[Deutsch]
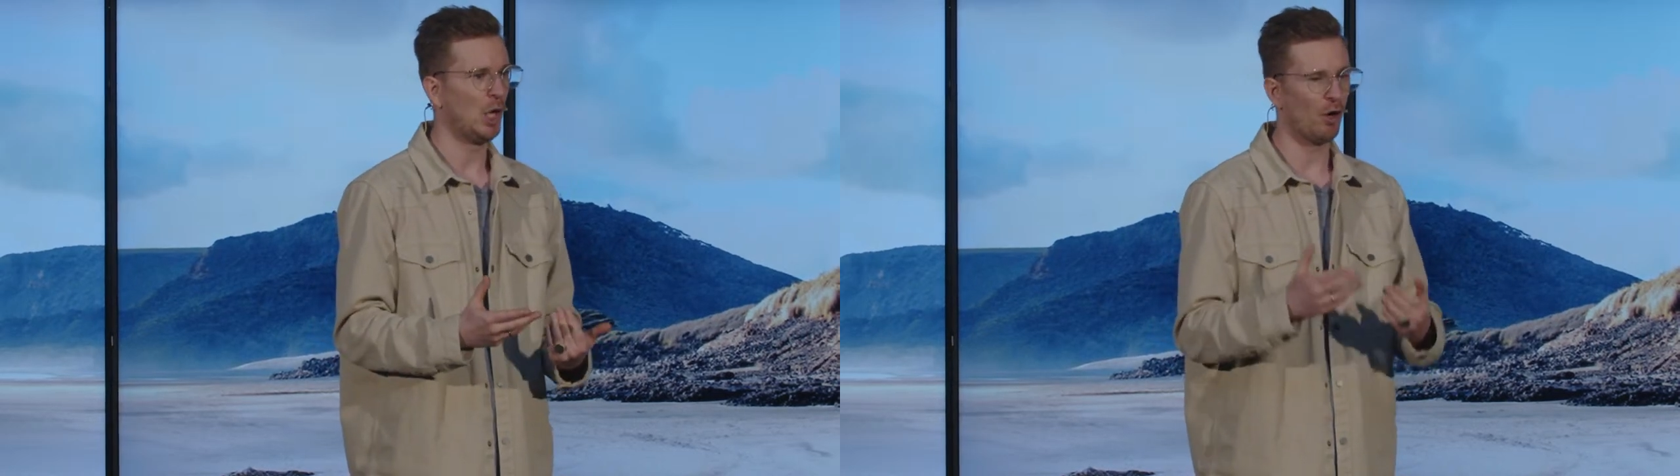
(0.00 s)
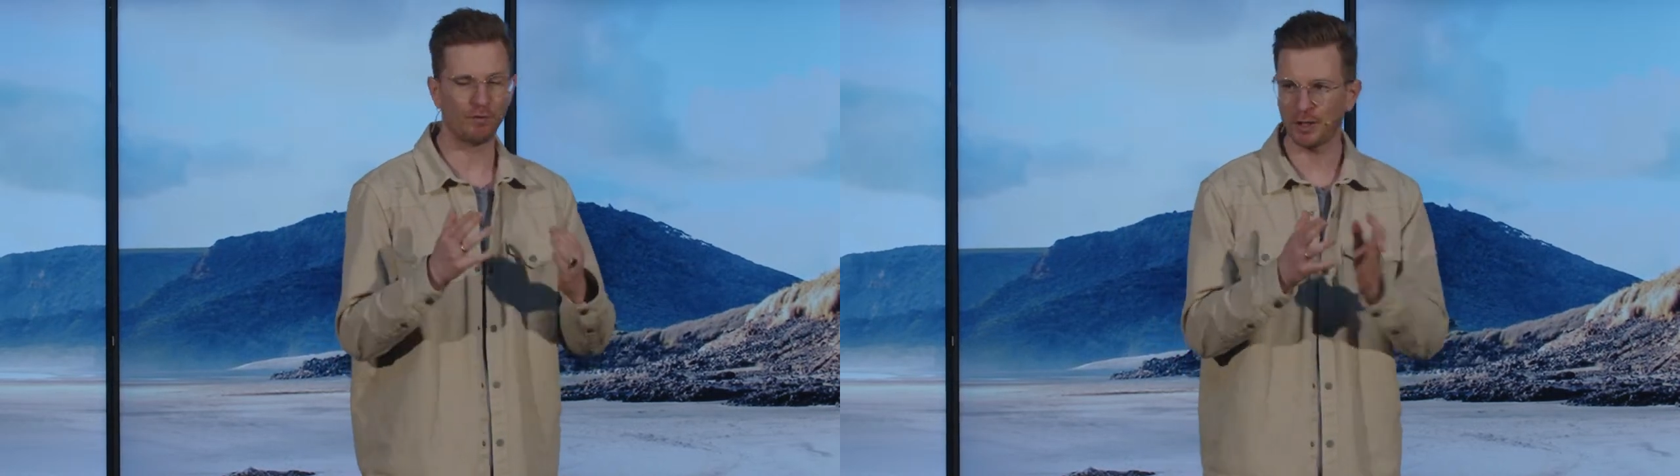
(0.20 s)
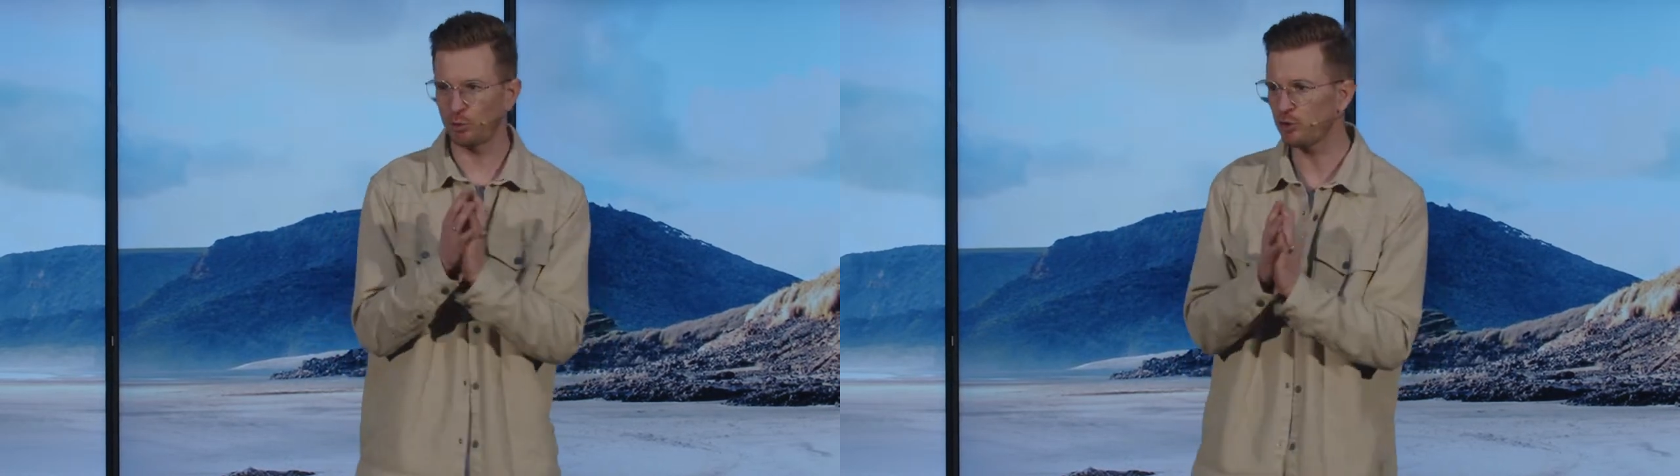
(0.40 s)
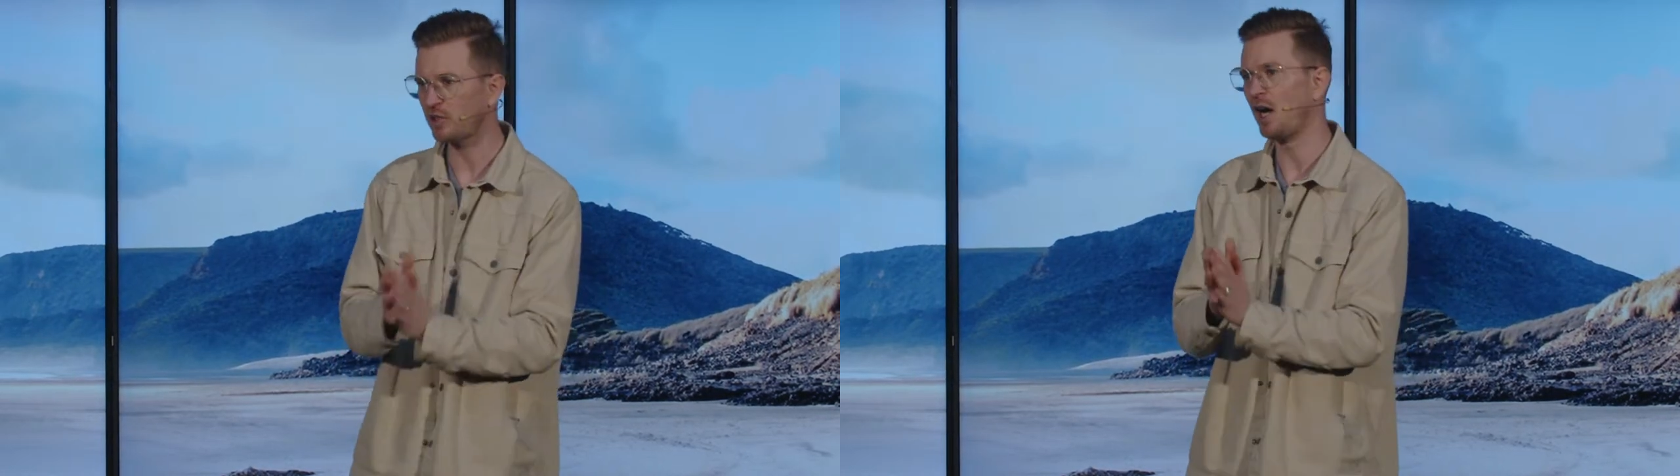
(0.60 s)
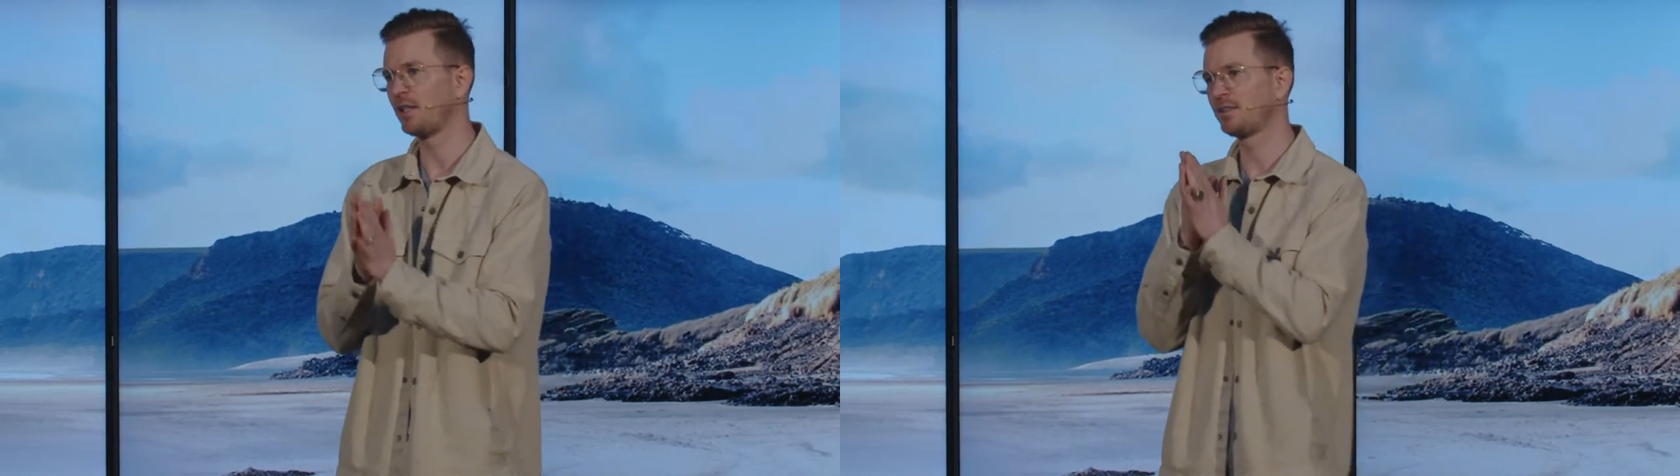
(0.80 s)
Und wenn du
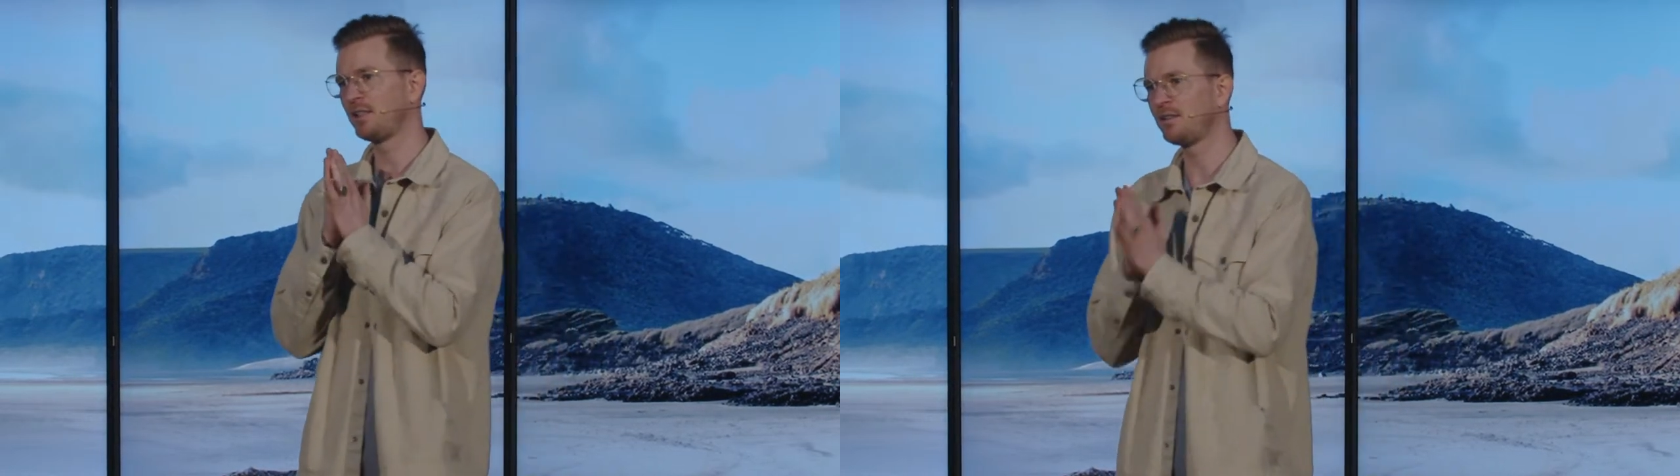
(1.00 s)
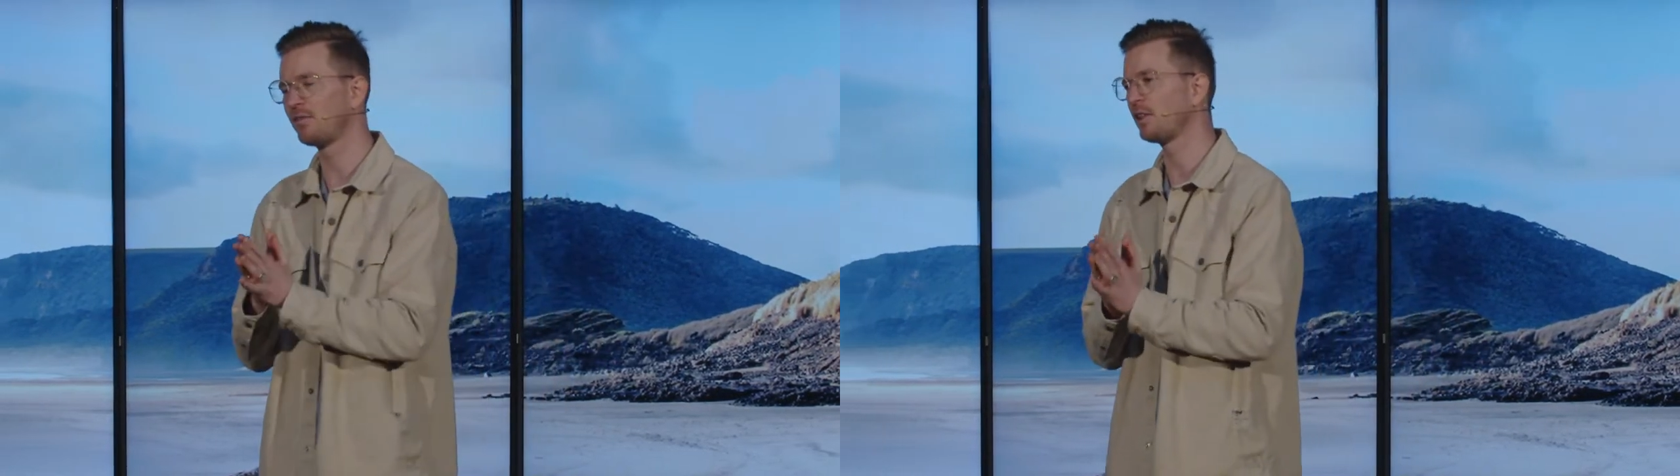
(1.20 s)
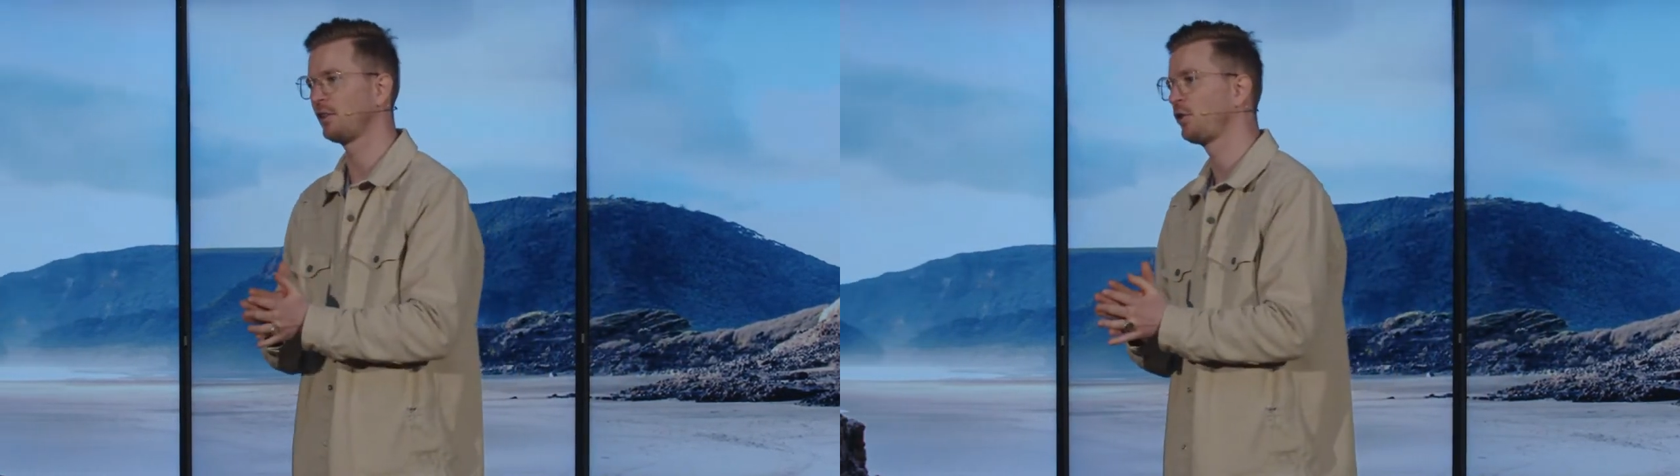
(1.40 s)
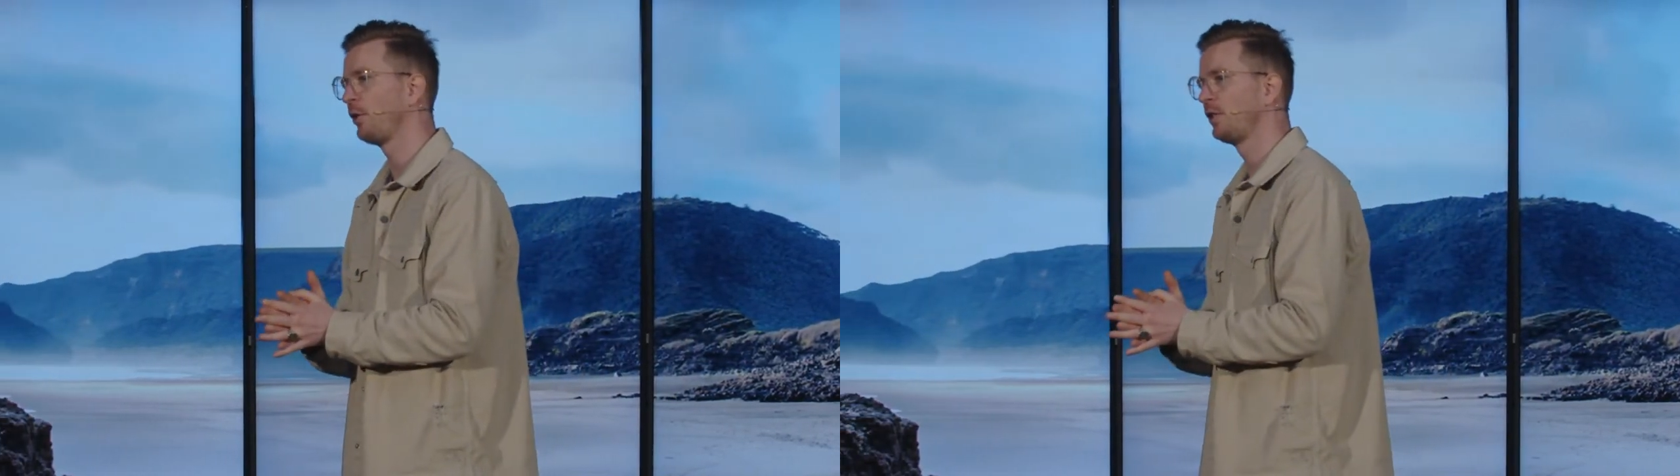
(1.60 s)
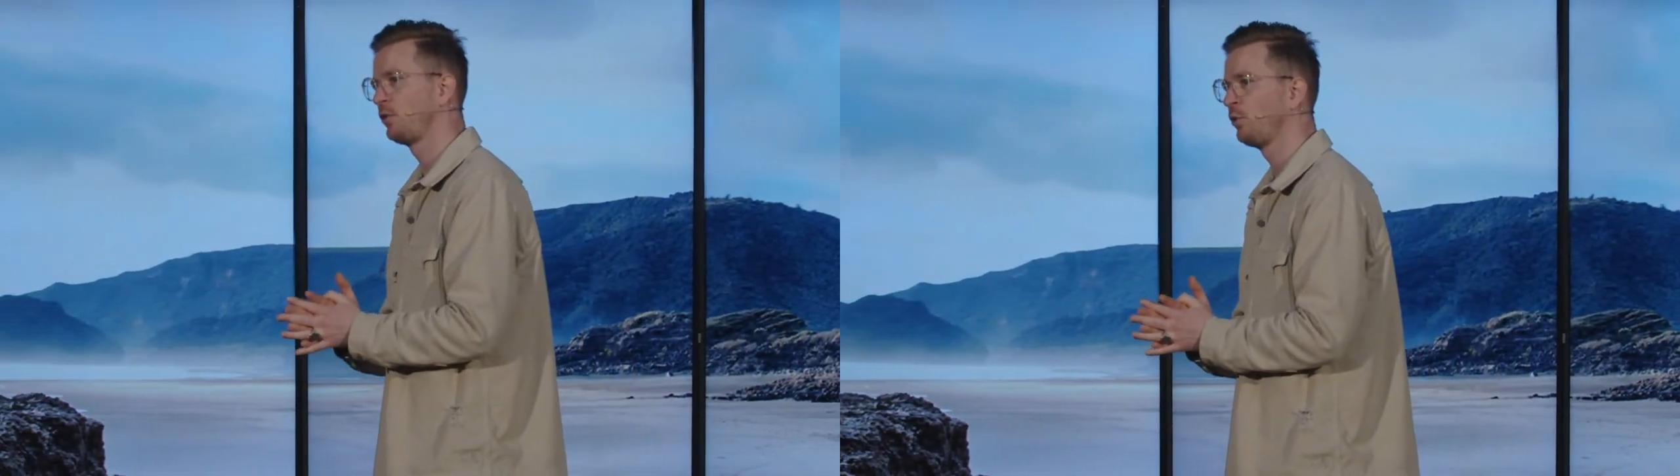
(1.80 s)
sagst, das ist, was ich
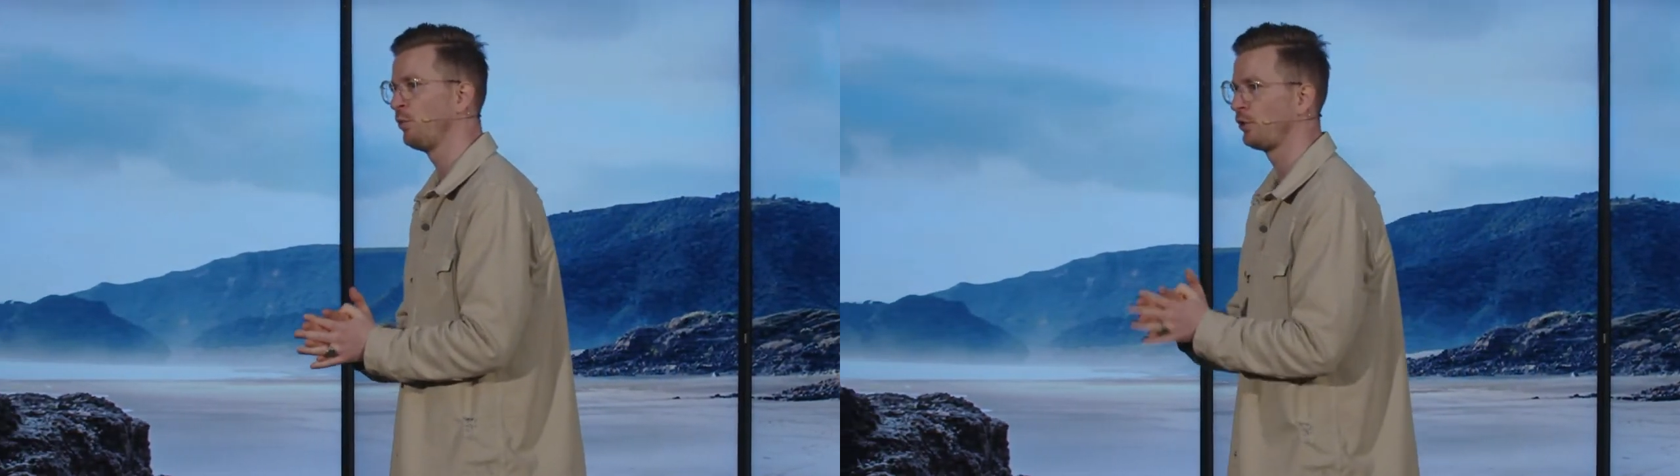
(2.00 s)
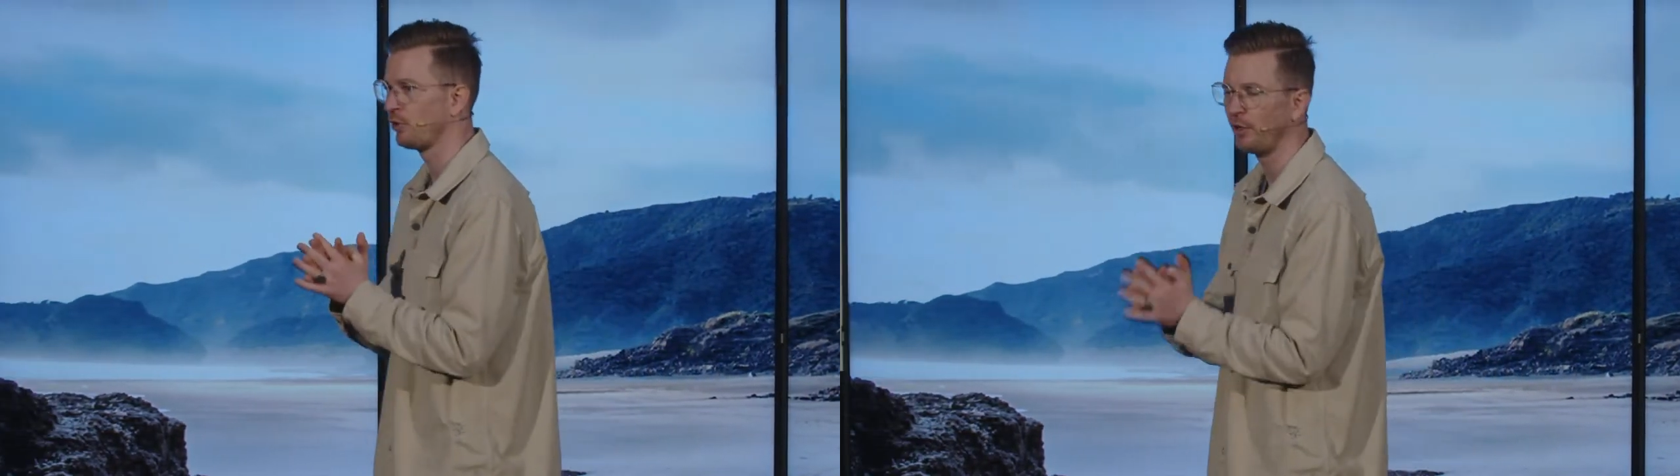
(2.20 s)
heute tun möchte,